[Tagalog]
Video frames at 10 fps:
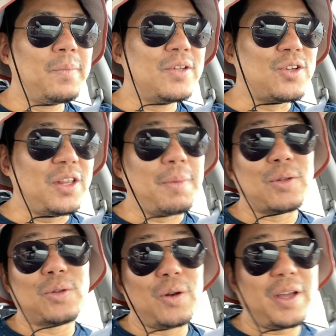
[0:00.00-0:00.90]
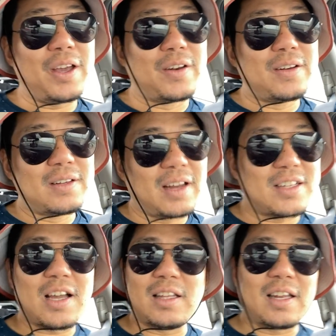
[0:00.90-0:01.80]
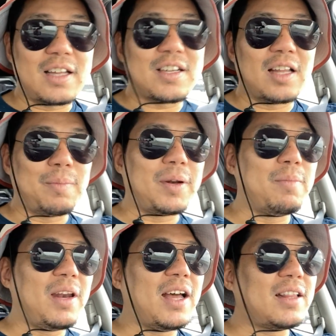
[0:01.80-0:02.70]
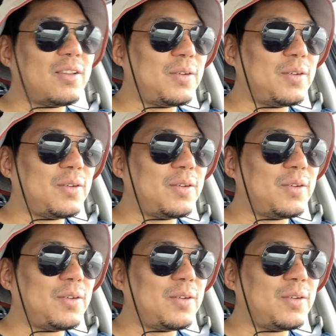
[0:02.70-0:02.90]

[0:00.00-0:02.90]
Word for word: so hindi matutuloy yun. Excited na excited pa naman lahat.